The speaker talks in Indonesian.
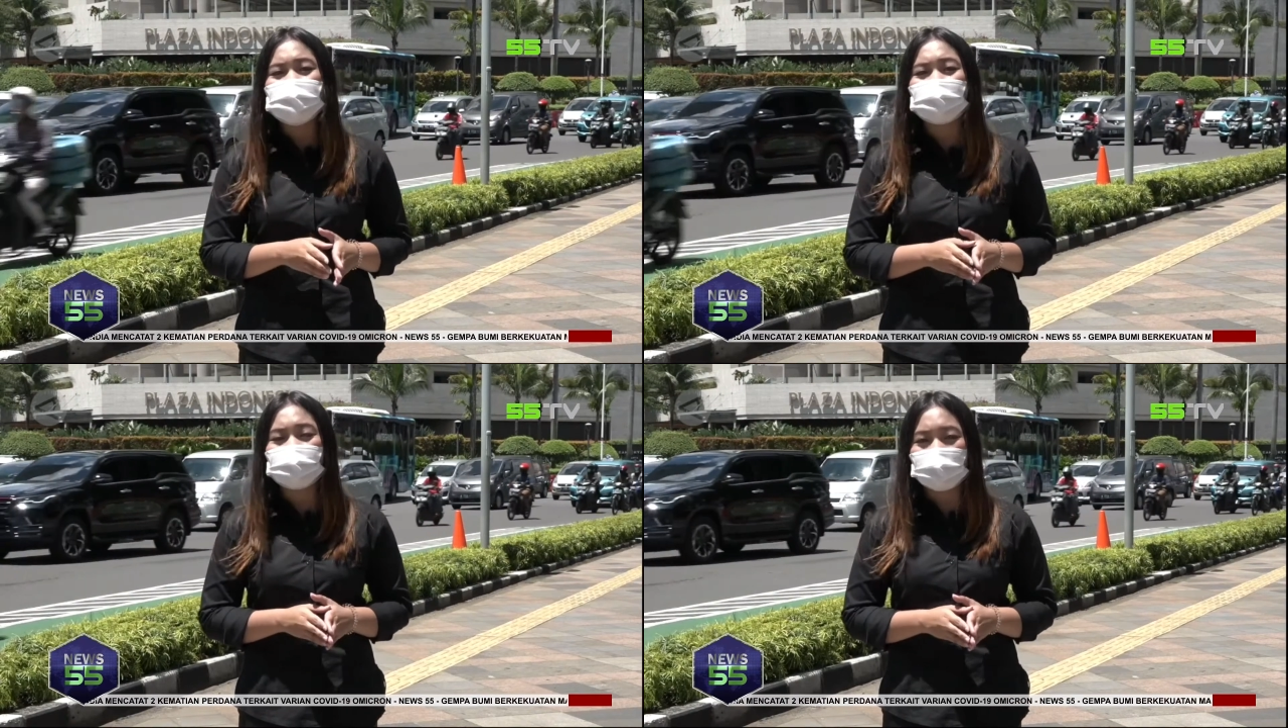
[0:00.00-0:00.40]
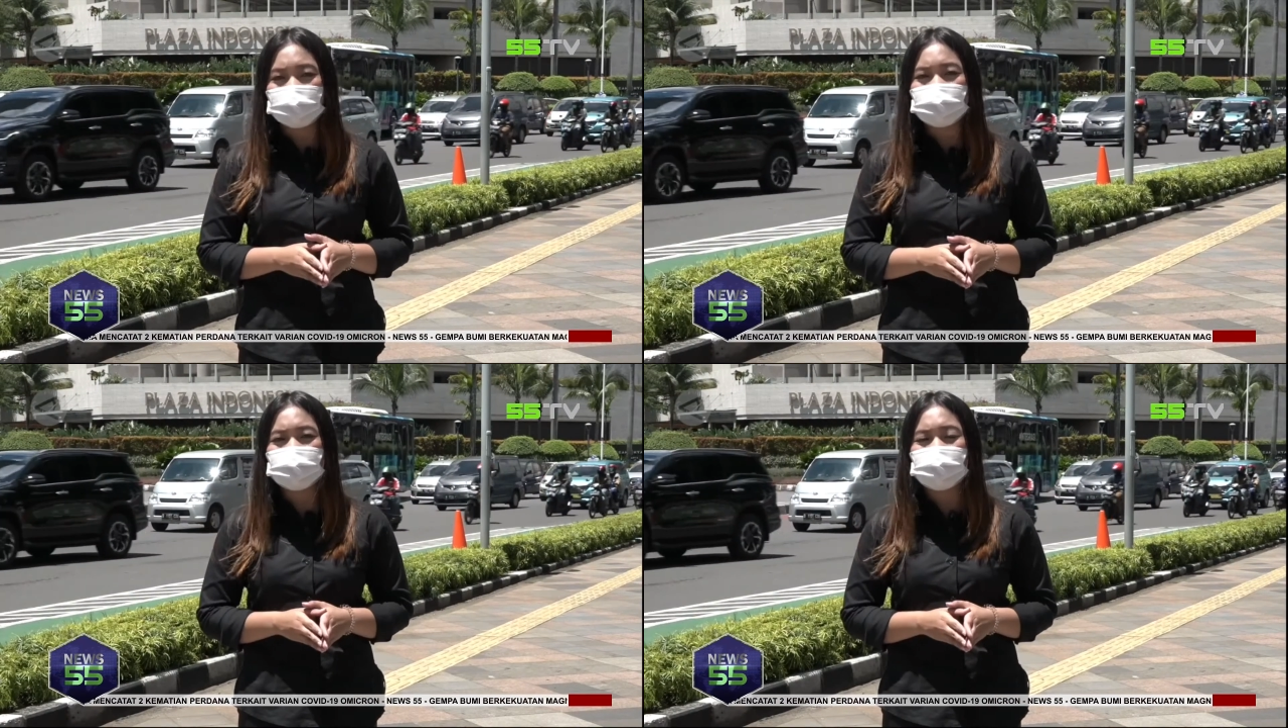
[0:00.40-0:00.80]

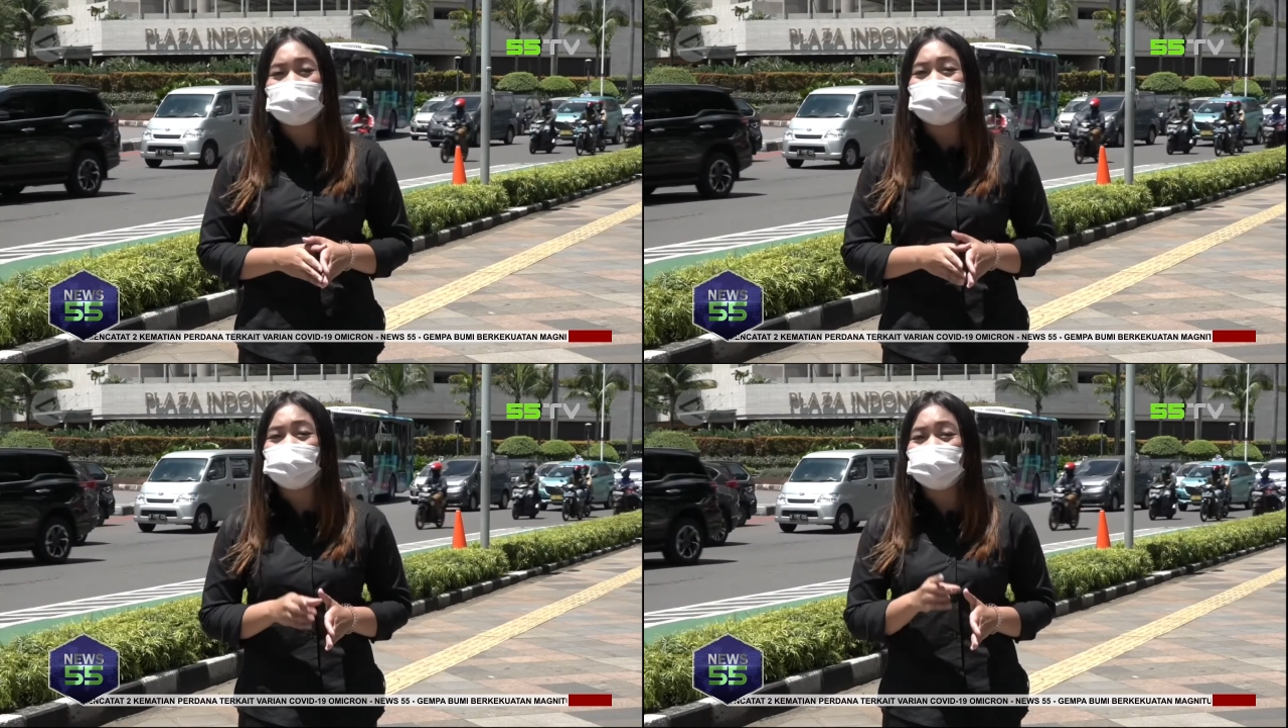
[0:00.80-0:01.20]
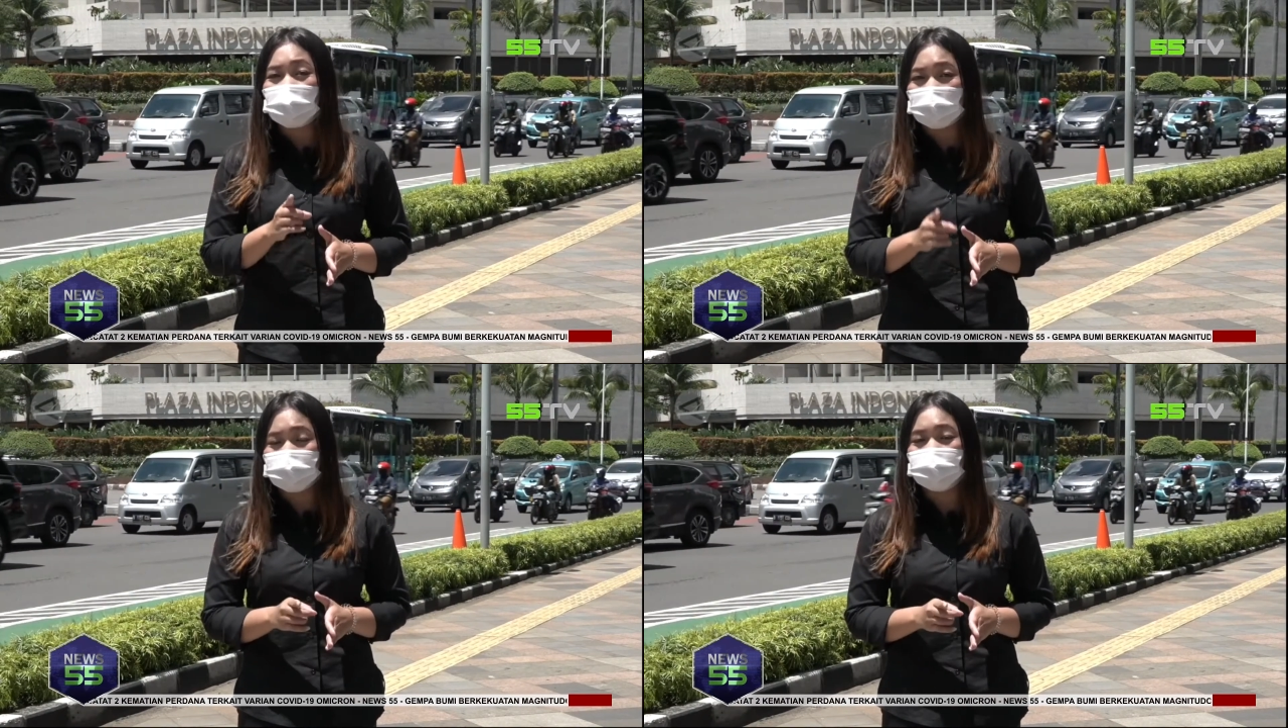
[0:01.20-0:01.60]
Agustus tahun
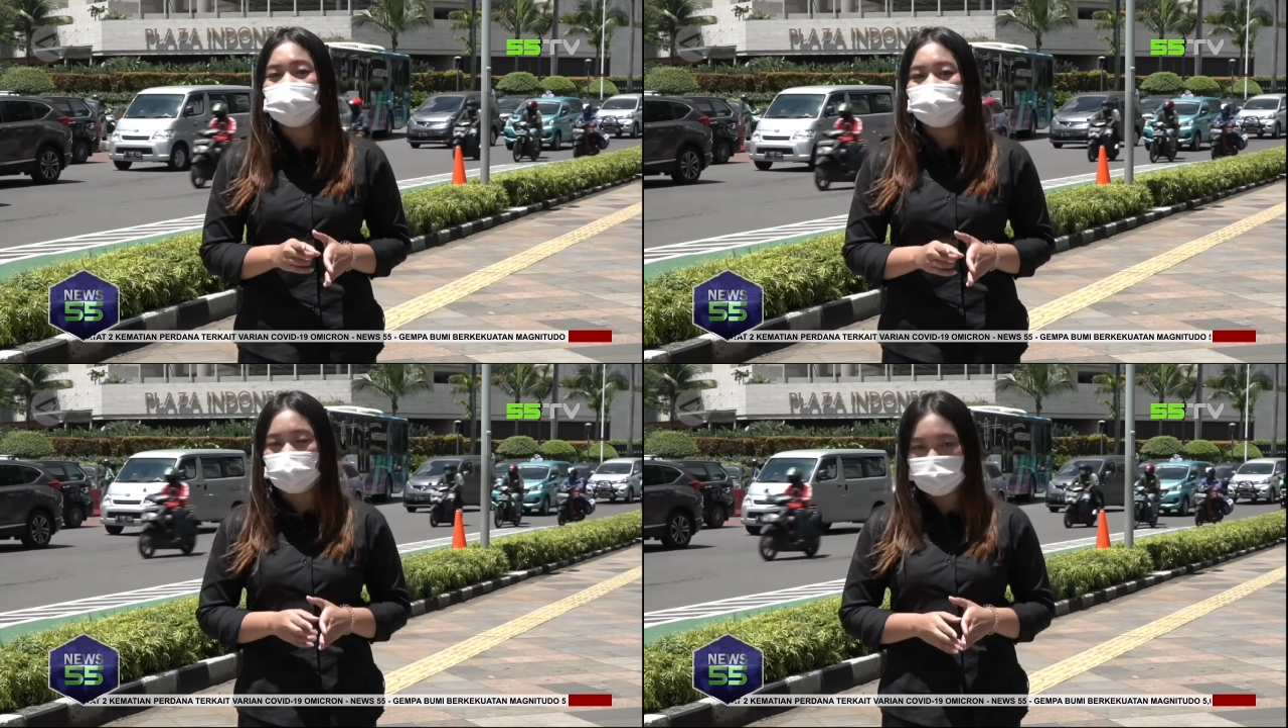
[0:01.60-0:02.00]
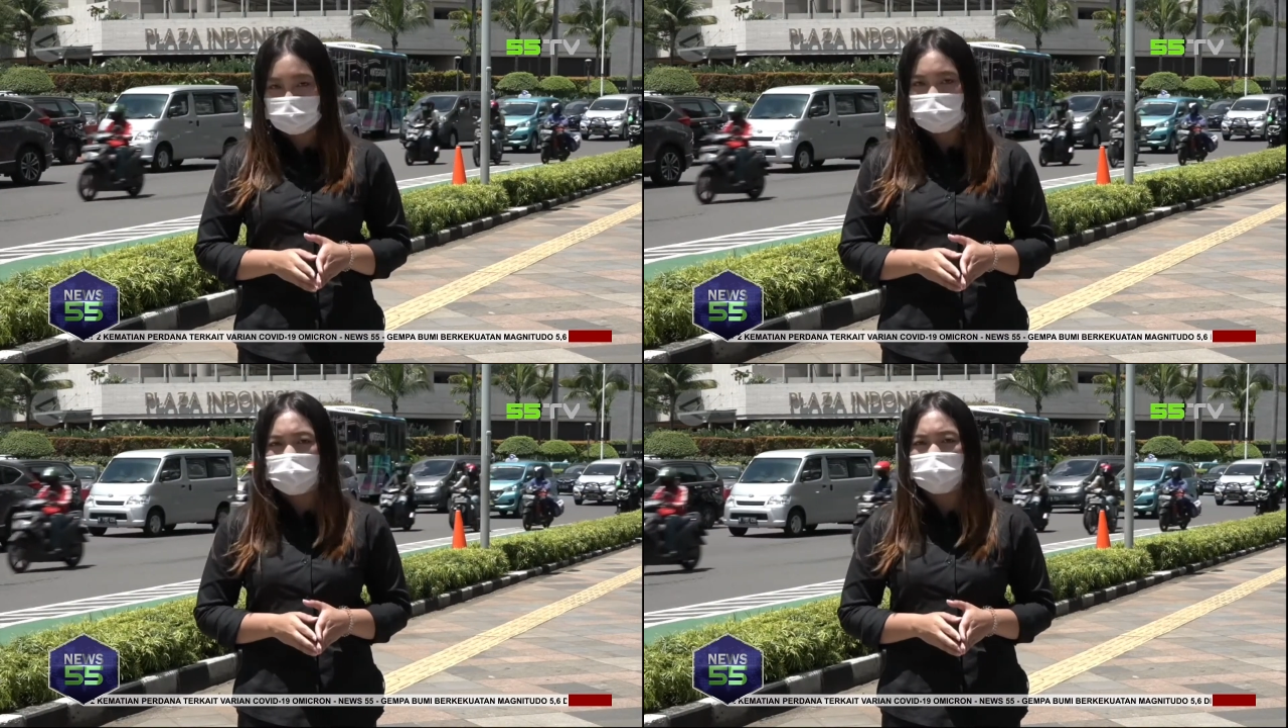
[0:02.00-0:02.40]

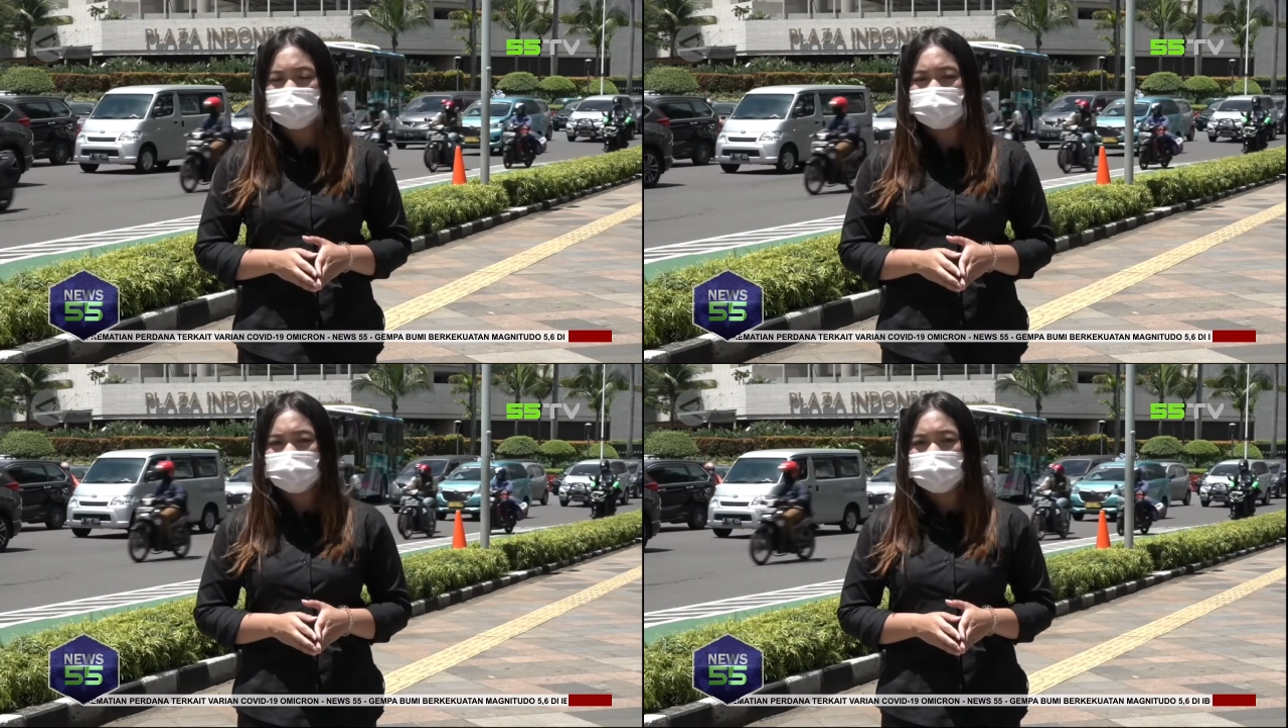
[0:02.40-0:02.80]
2023